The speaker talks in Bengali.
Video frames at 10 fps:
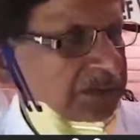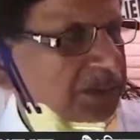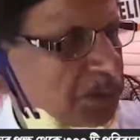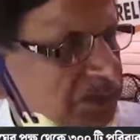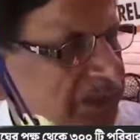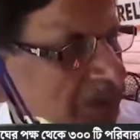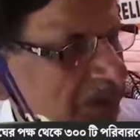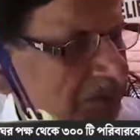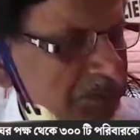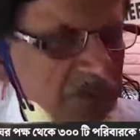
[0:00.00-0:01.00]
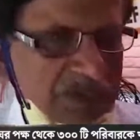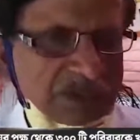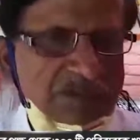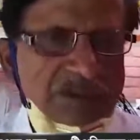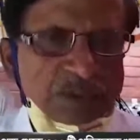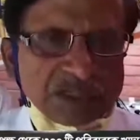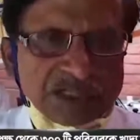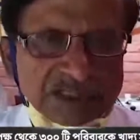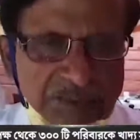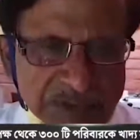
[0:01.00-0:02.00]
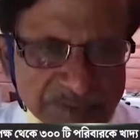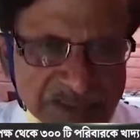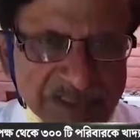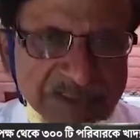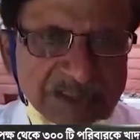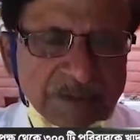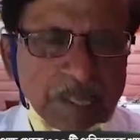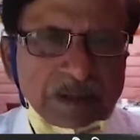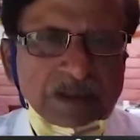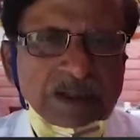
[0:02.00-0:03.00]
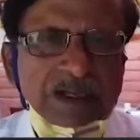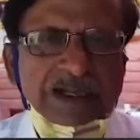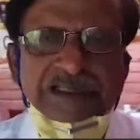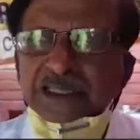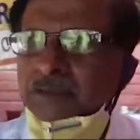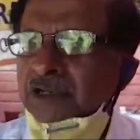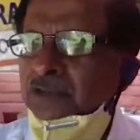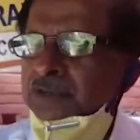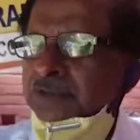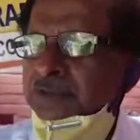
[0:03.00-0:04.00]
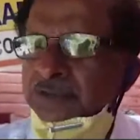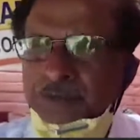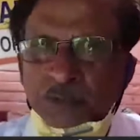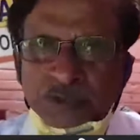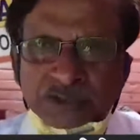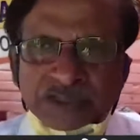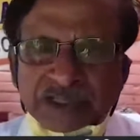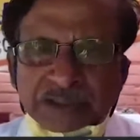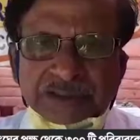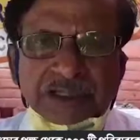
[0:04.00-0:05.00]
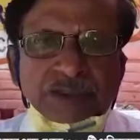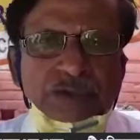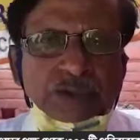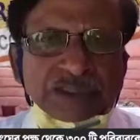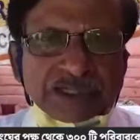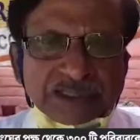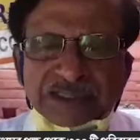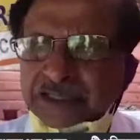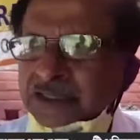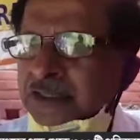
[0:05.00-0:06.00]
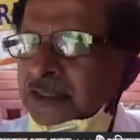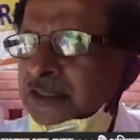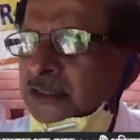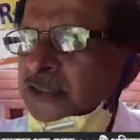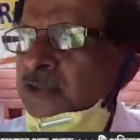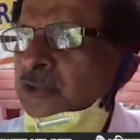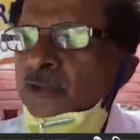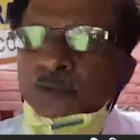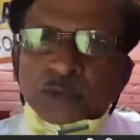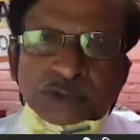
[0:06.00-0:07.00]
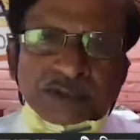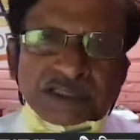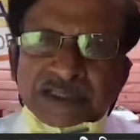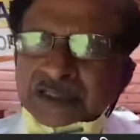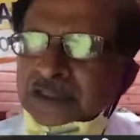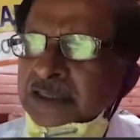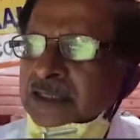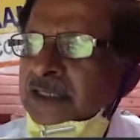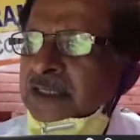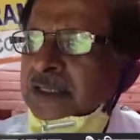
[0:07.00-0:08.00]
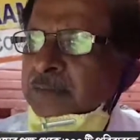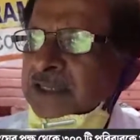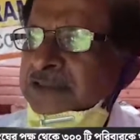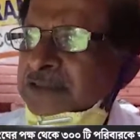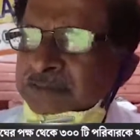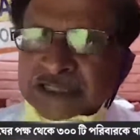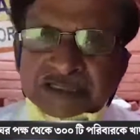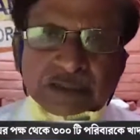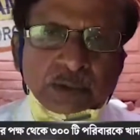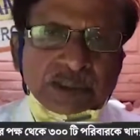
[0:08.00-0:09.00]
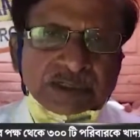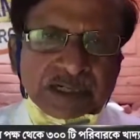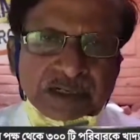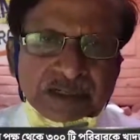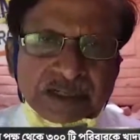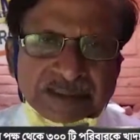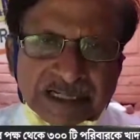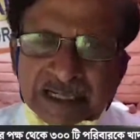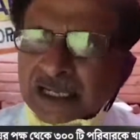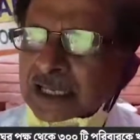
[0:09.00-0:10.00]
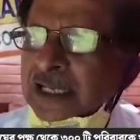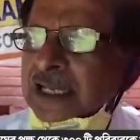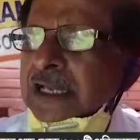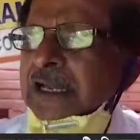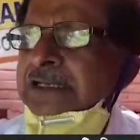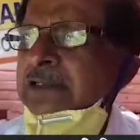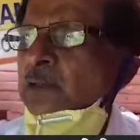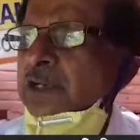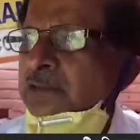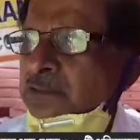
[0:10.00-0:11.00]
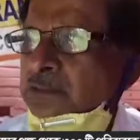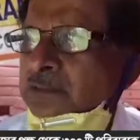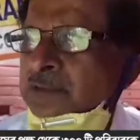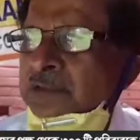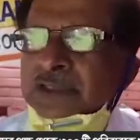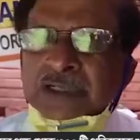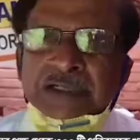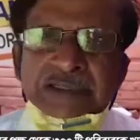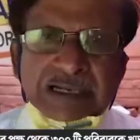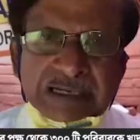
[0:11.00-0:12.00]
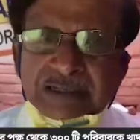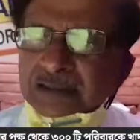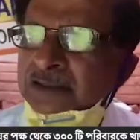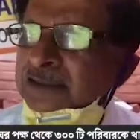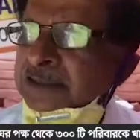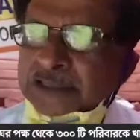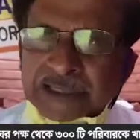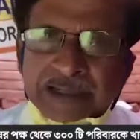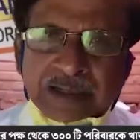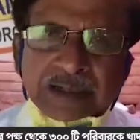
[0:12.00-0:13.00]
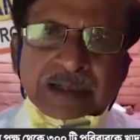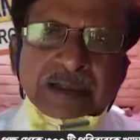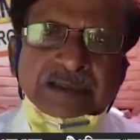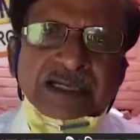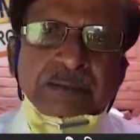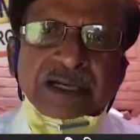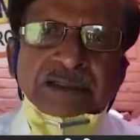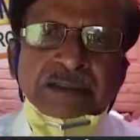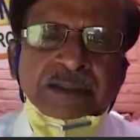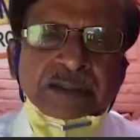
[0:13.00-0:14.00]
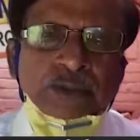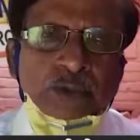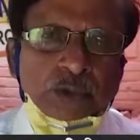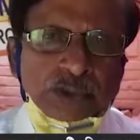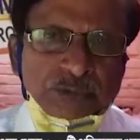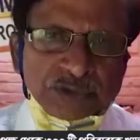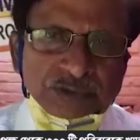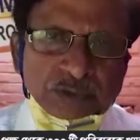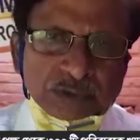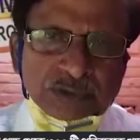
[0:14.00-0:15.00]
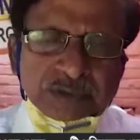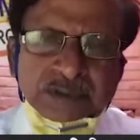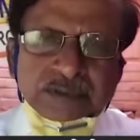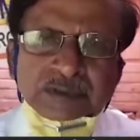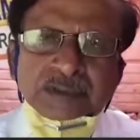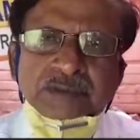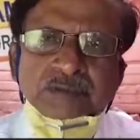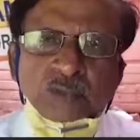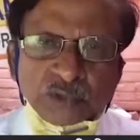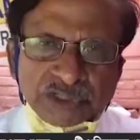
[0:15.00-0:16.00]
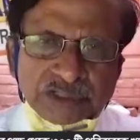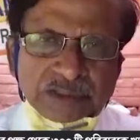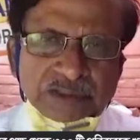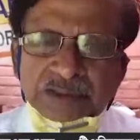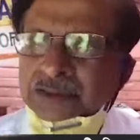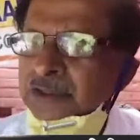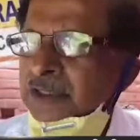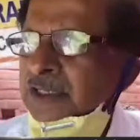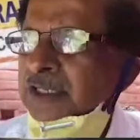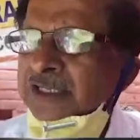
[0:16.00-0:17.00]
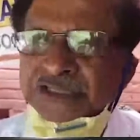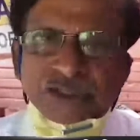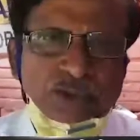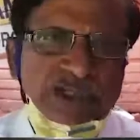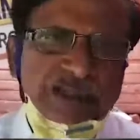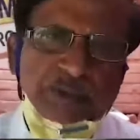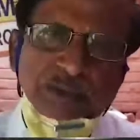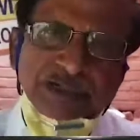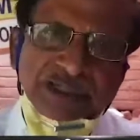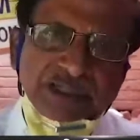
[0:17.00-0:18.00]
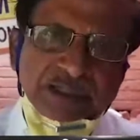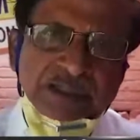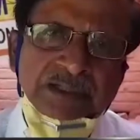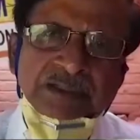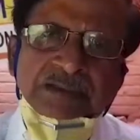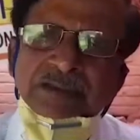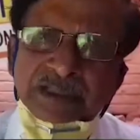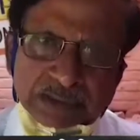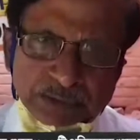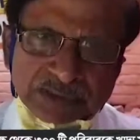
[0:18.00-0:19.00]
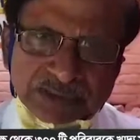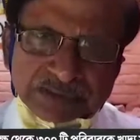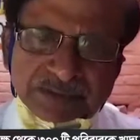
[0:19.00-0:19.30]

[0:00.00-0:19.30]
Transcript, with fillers: শ্রীমদ স্বামী পূর্ণানন্দজি মহারাজের প্রণাম জানাচ্ছি আজকে ভারত সেবা সংঘের পক্ষ থেকে তারাকেশ্বর শাখা থেকে তিনশো জন পরিবারকে পাঁচ চার কিলো করে চাল এক কিলো আলু ডাল তেল সাবান দুটো করে বিস্কুট মুড়ি মুড়ি আর তিনশো টাকা পরিবারকে দেওয়া হচ্ছে